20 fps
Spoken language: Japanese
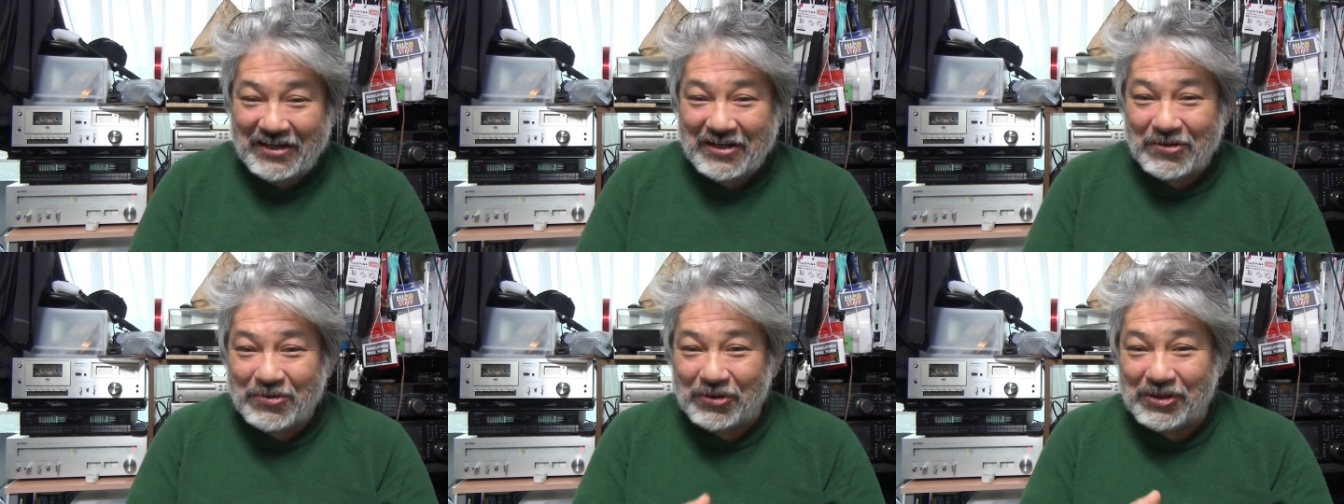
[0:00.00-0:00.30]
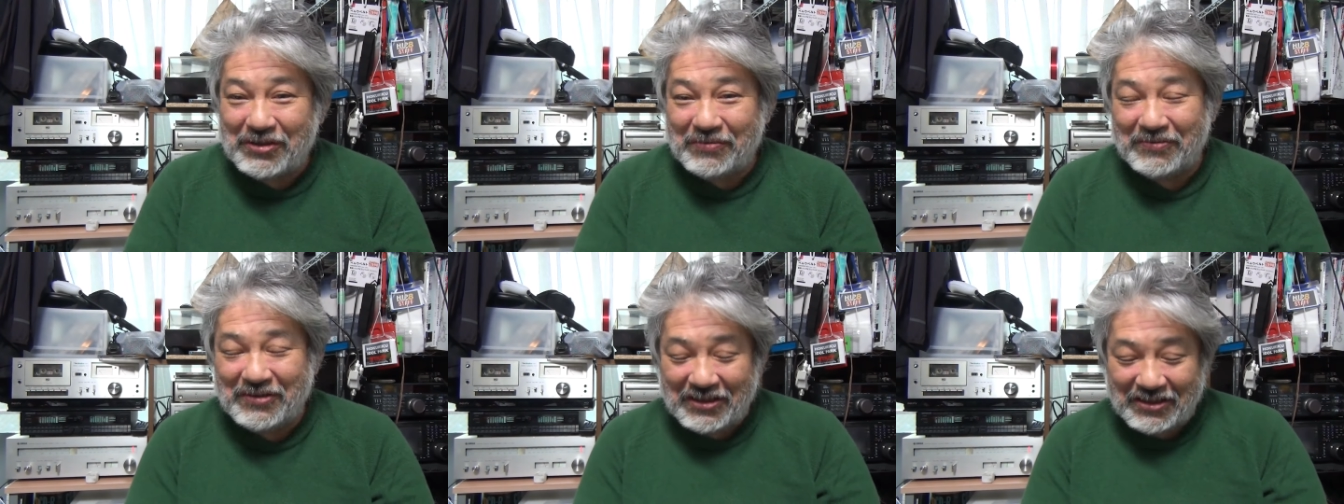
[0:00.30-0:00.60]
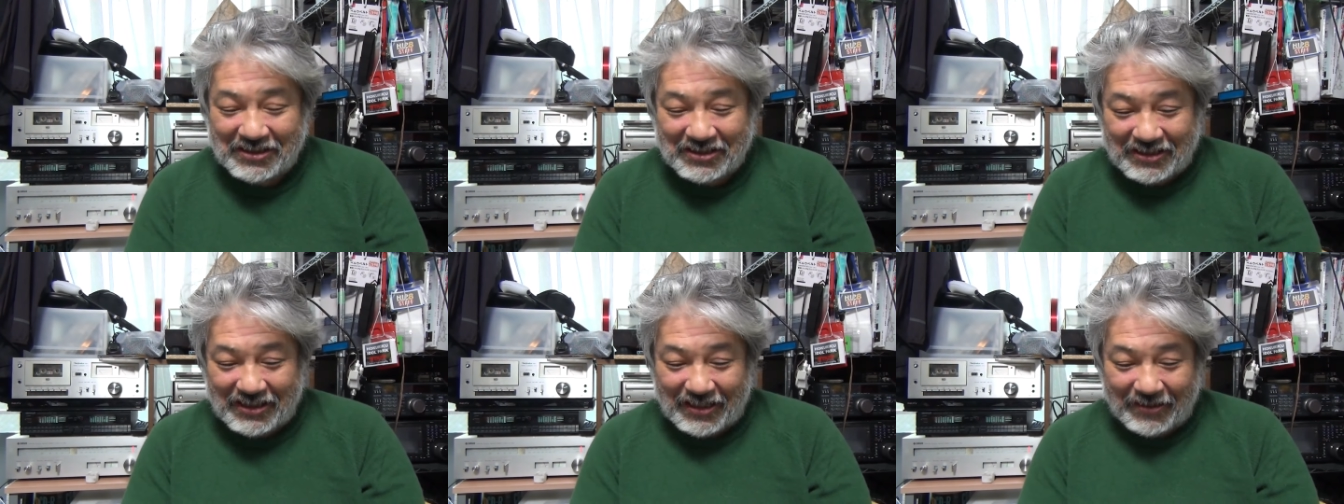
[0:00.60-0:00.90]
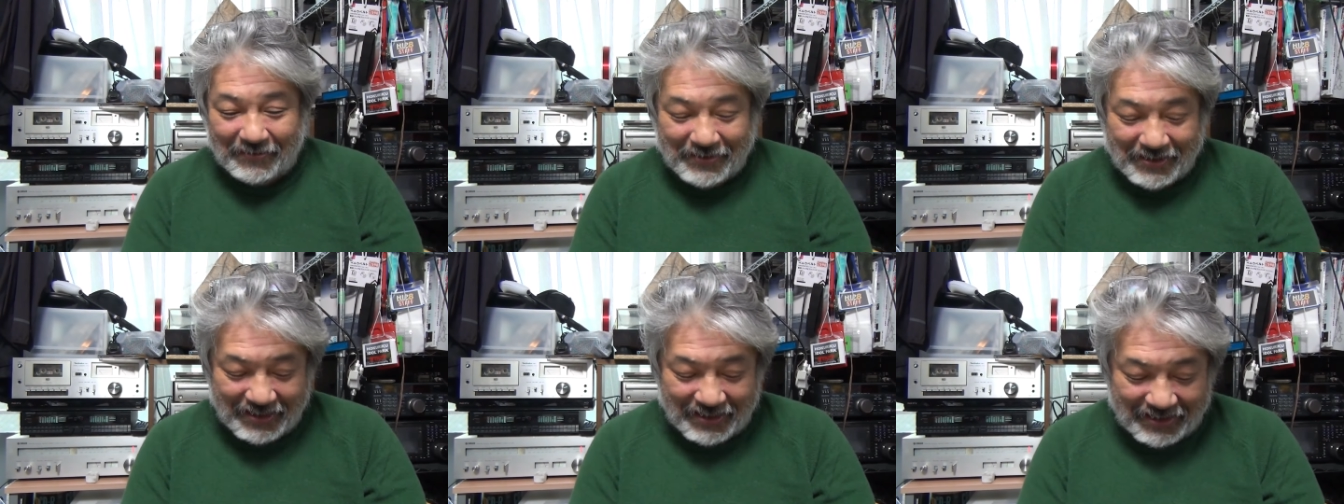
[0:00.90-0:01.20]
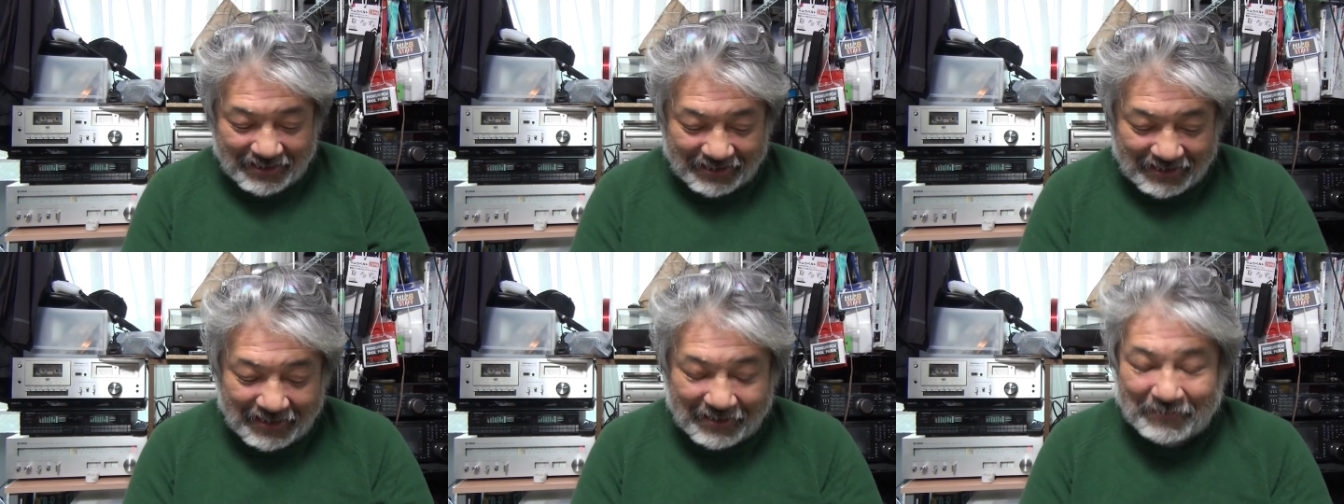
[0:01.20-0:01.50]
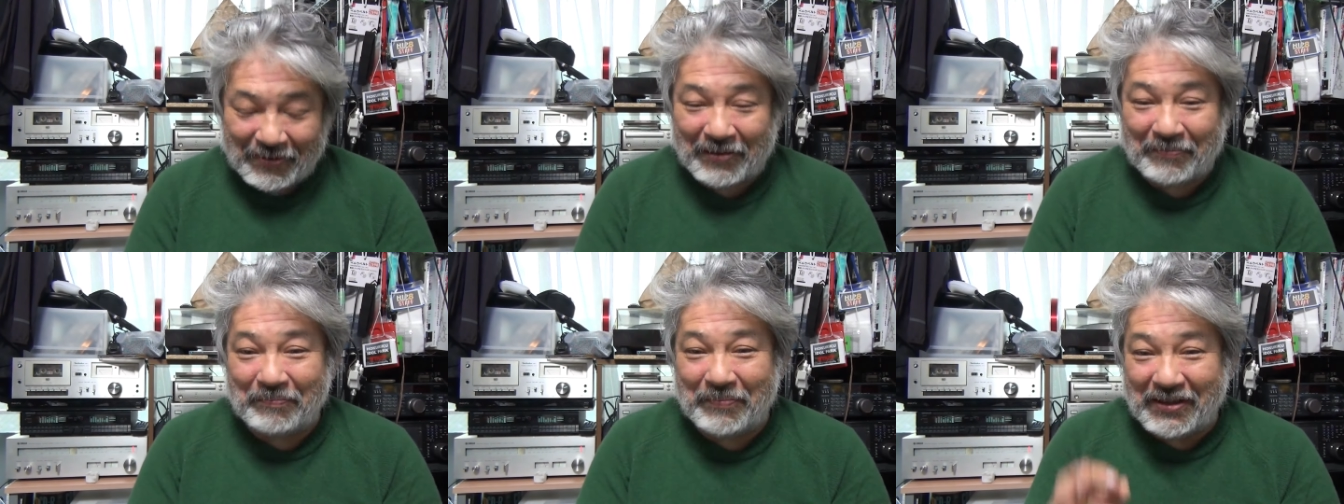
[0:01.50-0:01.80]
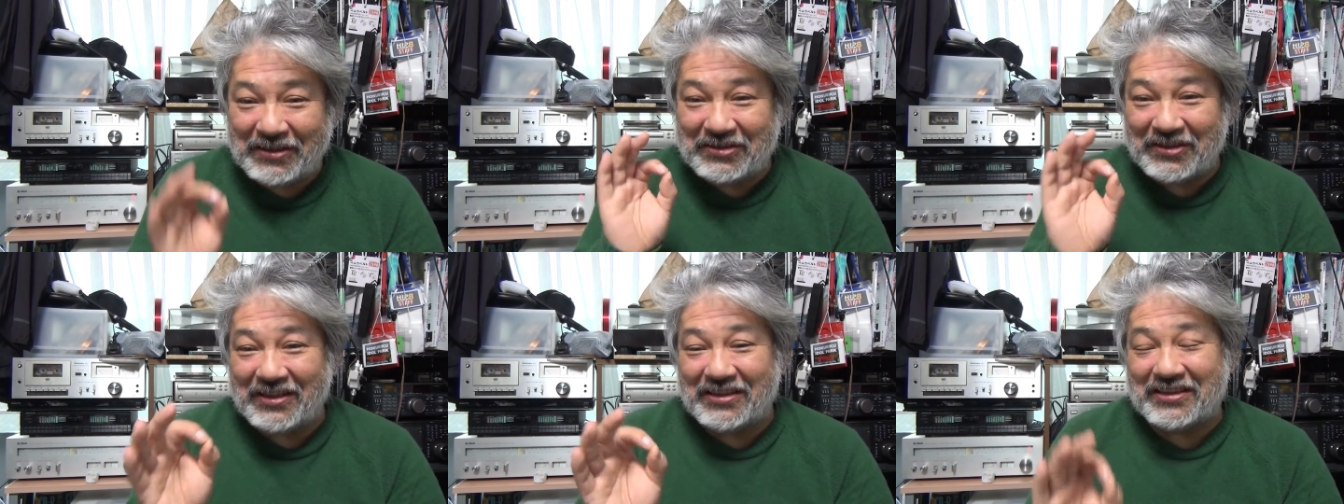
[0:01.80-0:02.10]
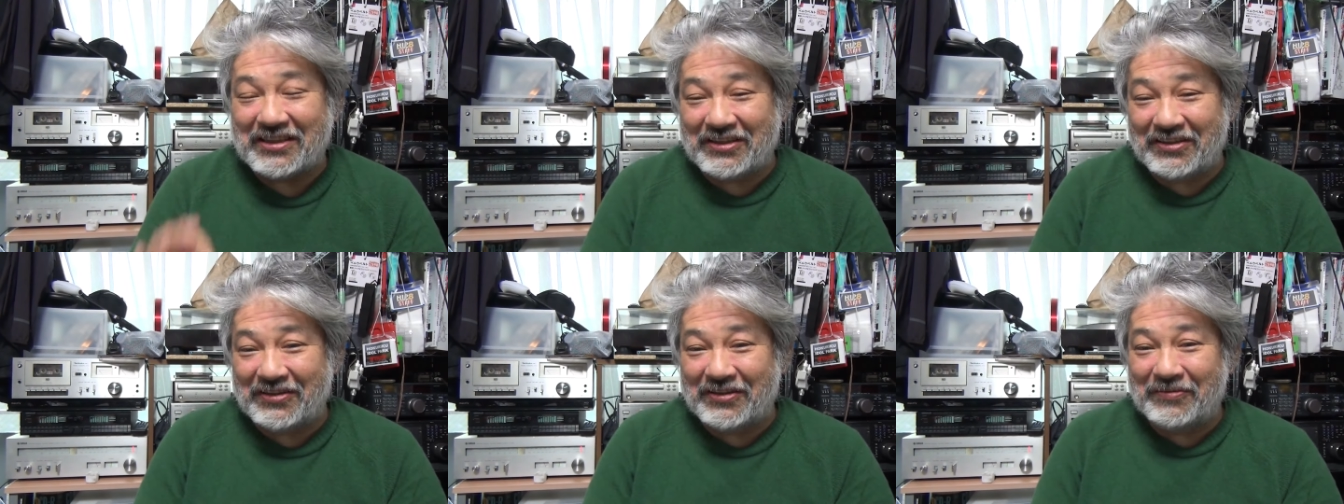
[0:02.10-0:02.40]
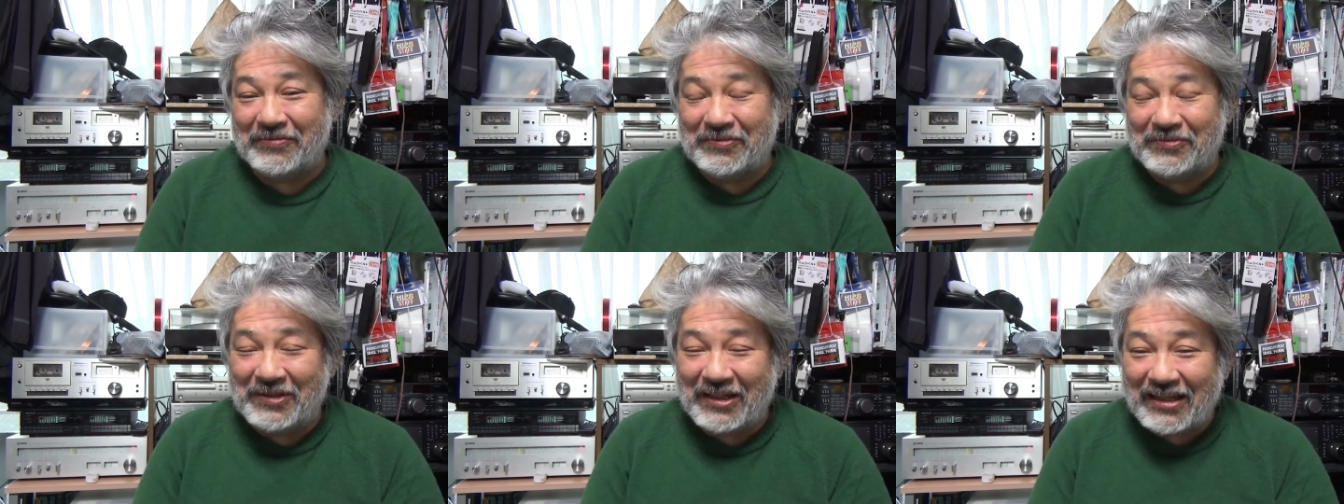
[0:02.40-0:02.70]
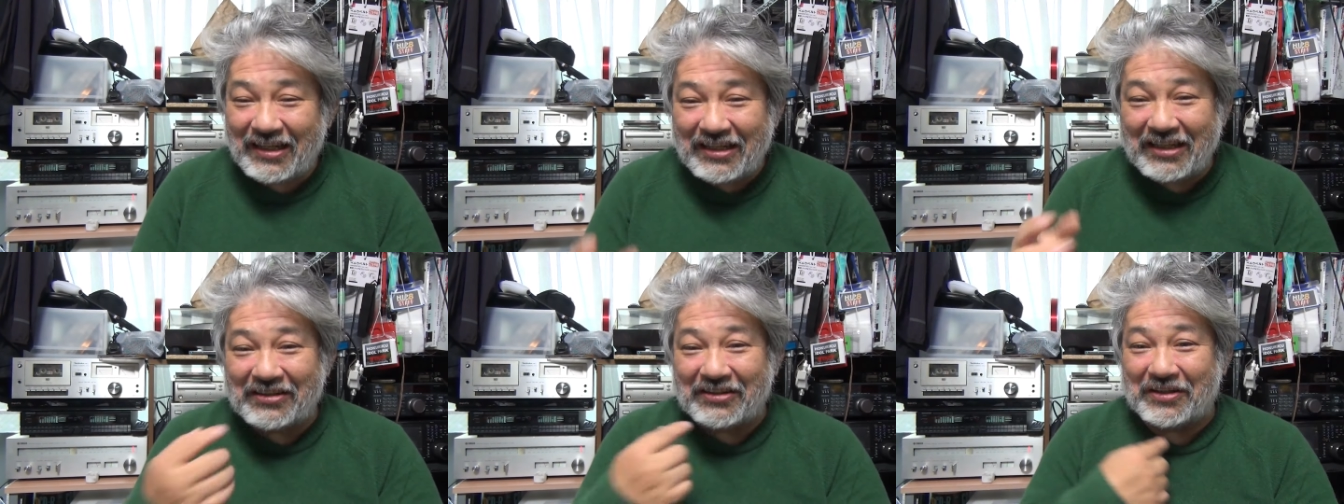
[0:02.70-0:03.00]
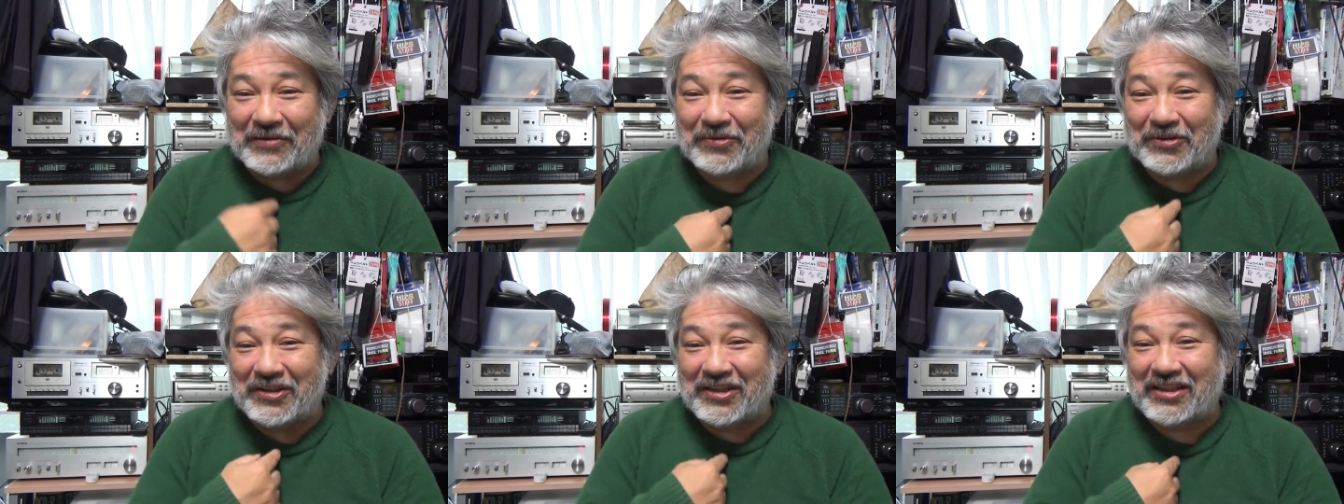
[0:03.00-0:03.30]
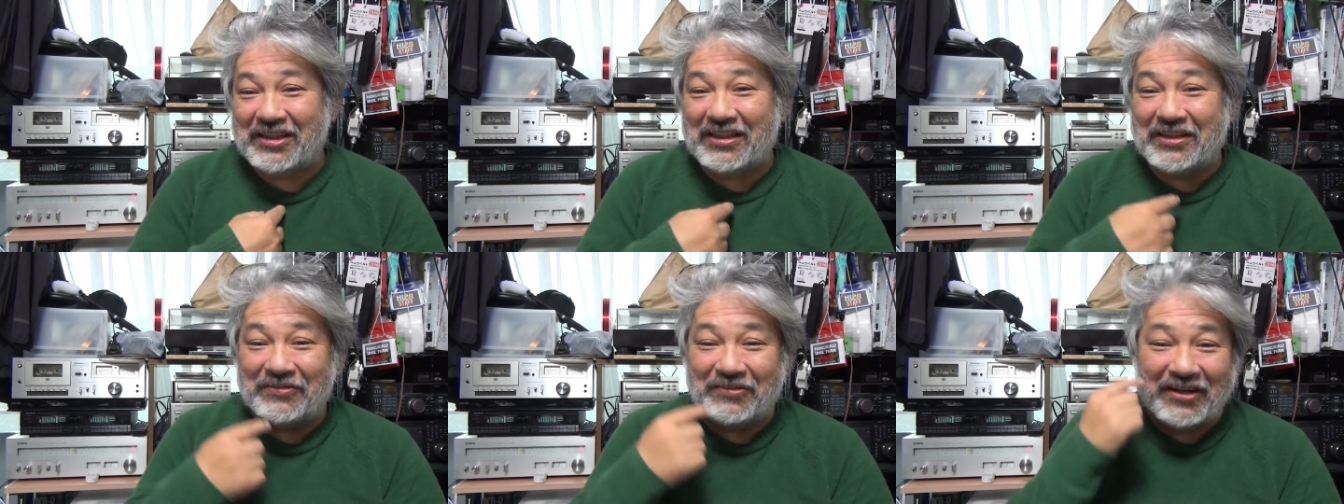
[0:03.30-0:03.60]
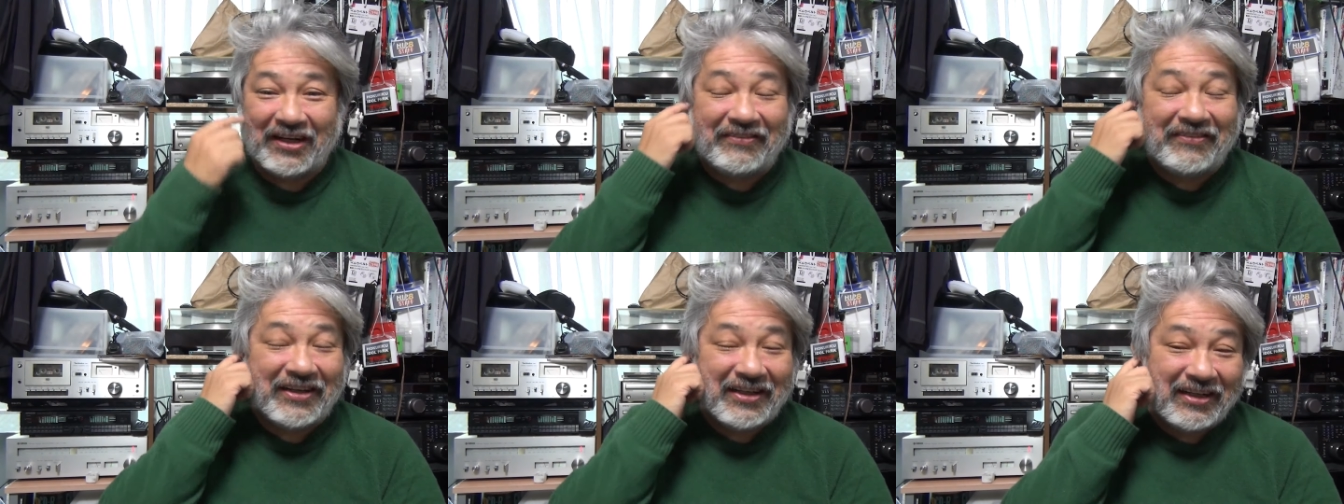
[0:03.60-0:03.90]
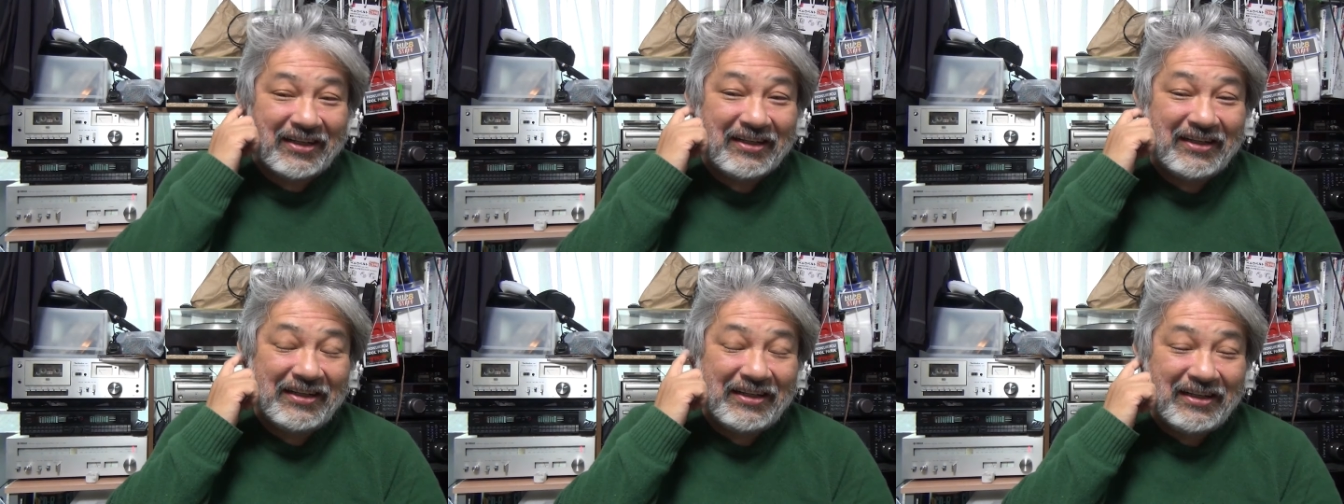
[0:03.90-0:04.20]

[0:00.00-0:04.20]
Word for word: ご自分で調べられたらまあベストですけど、わかんないというか僕に聞いてもらえばね、